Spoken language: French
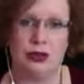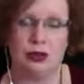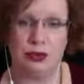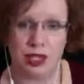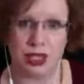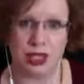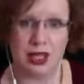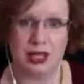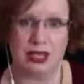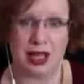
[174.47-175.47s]
un
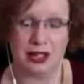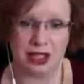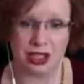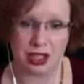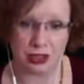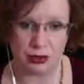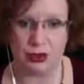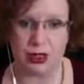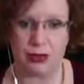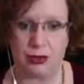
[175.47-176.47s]
échec, un échec, une
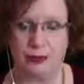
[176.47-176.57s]
erreur.